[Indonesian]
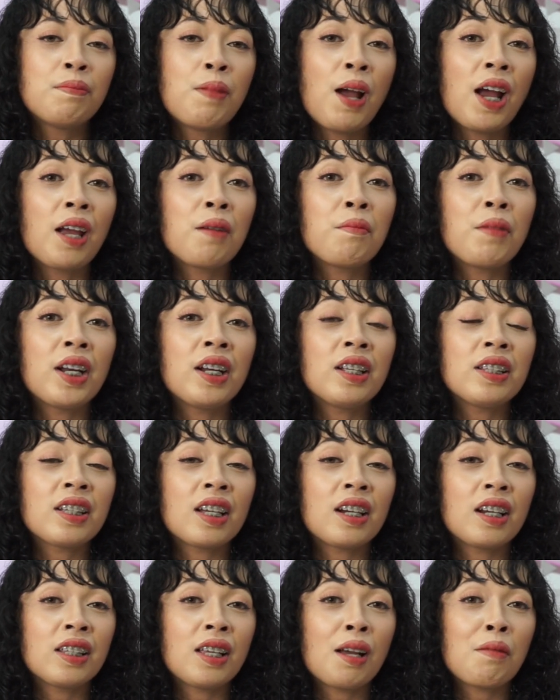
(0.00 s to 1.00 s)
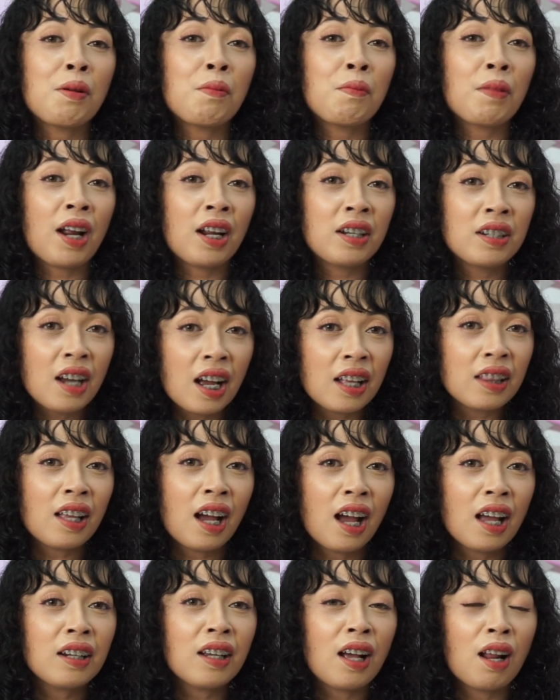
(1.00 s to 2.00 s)
Bagaimana caranya memerah dengan
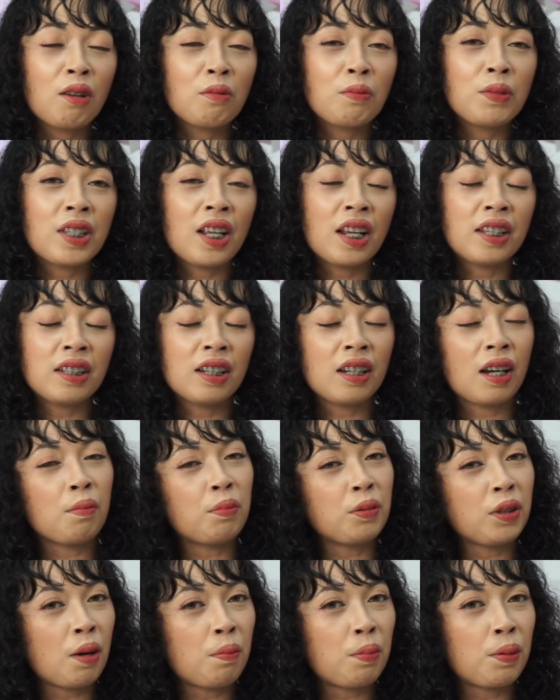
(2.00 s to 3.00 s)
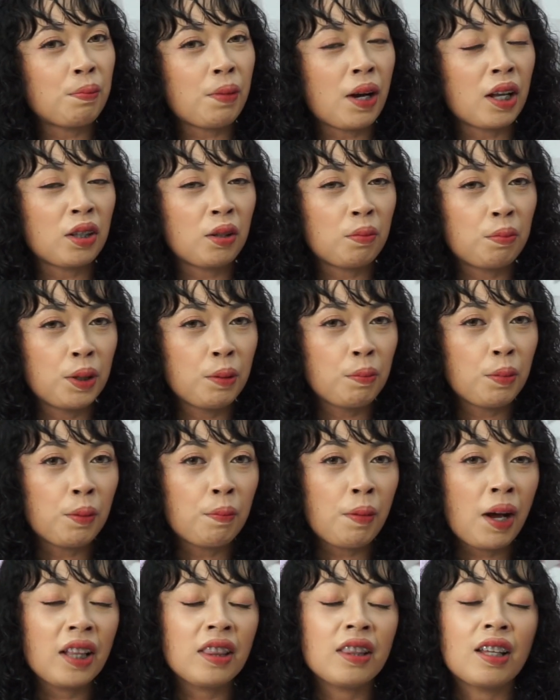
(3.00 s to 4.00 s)
tangan kalau misalnya nggak punya pompa atau beri
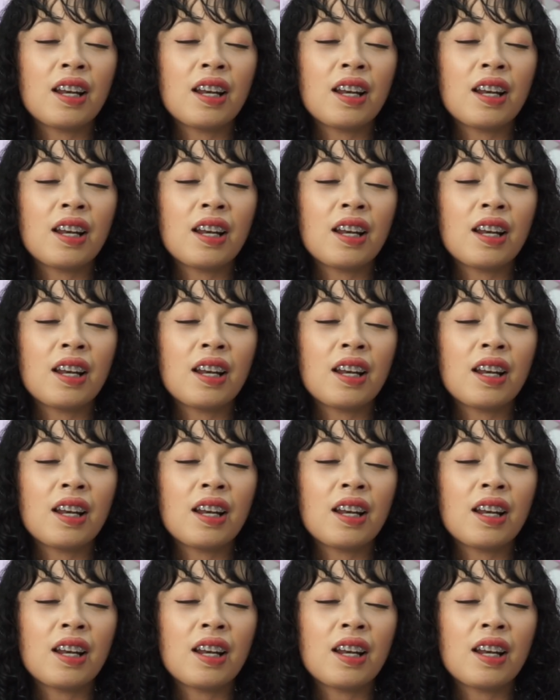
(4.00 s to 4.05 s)
pompa?